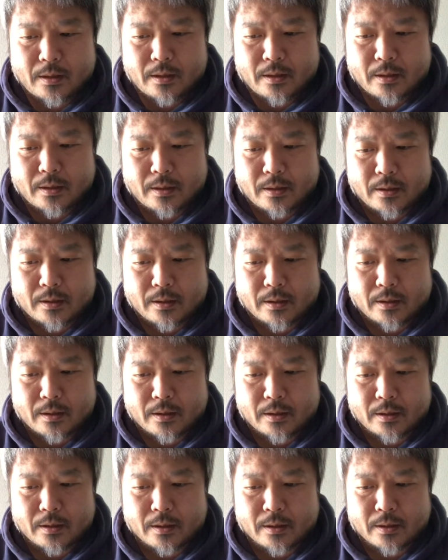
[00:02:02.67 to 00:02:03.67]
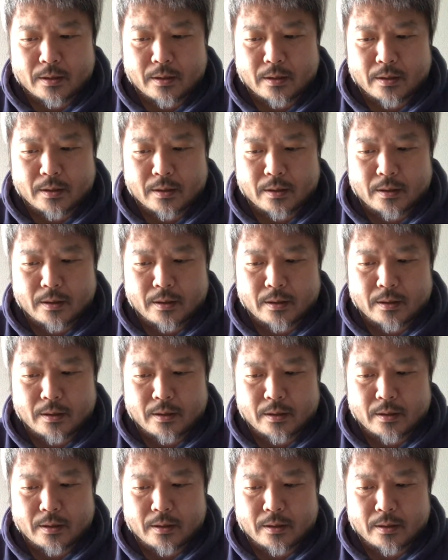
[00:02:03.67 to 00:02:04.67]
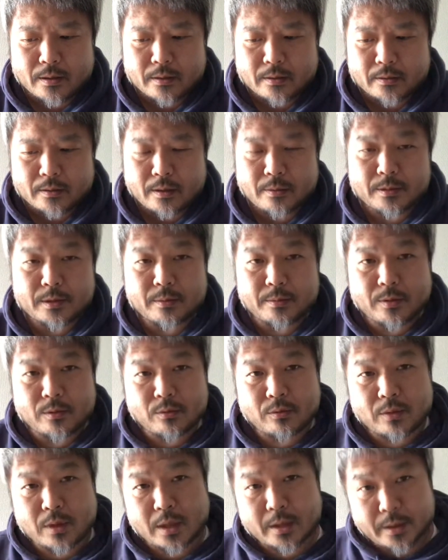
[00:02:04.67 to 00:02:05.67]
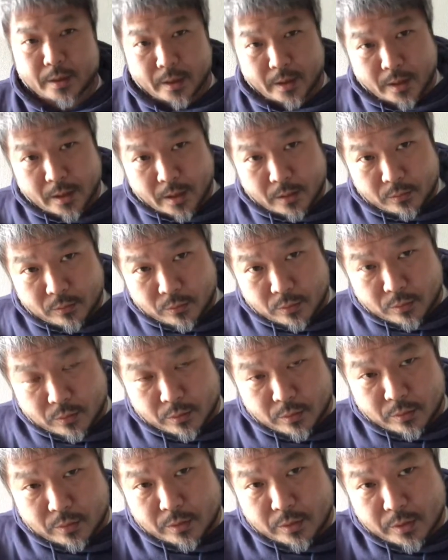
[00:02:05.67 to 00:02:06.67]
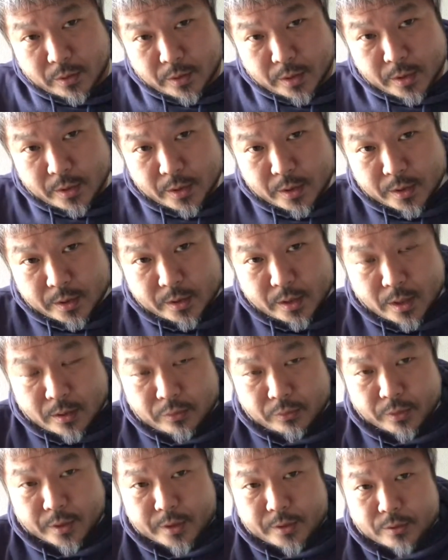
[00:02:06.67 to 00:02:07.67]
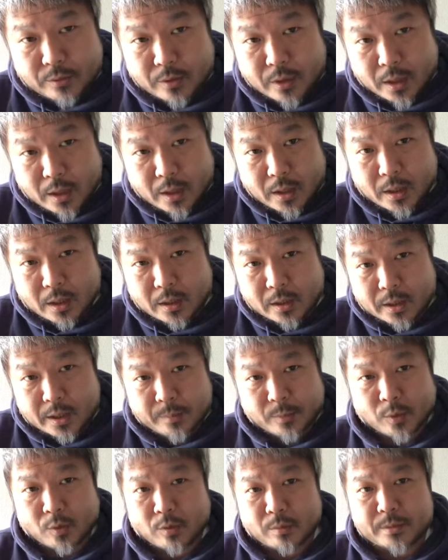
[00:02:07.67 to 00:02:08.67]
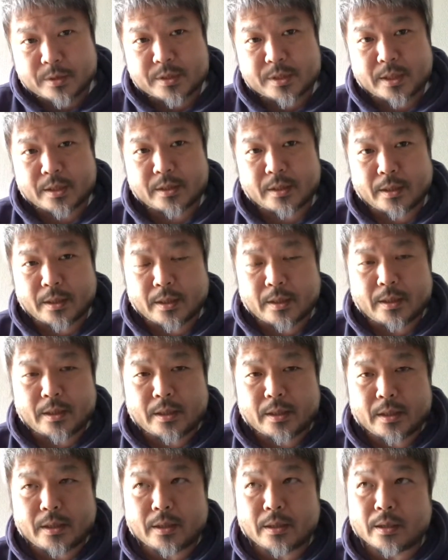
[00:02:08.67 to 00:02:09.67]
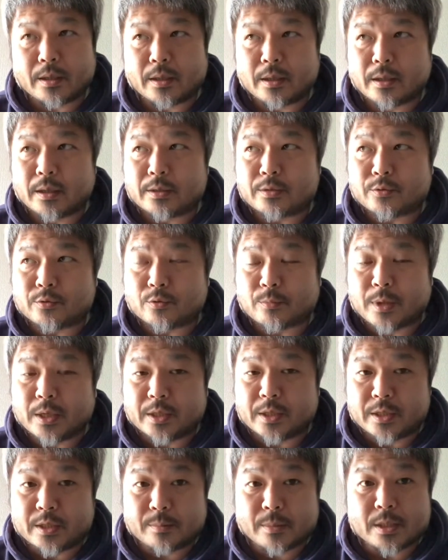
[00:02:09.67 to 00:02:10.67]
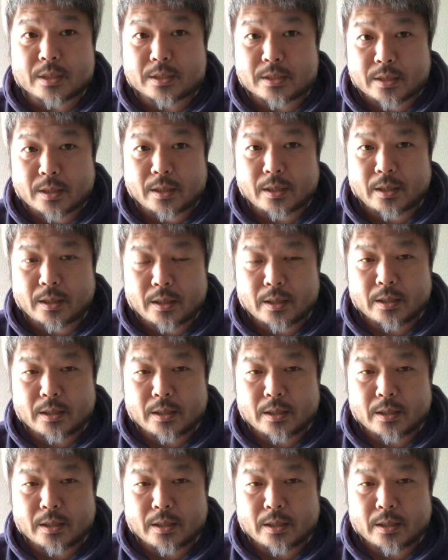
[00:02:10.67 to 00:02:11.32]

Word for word: えー、たまたま今回ね、あのー、スタッフの悦子がリモを見つけて、えちょっと前に来まして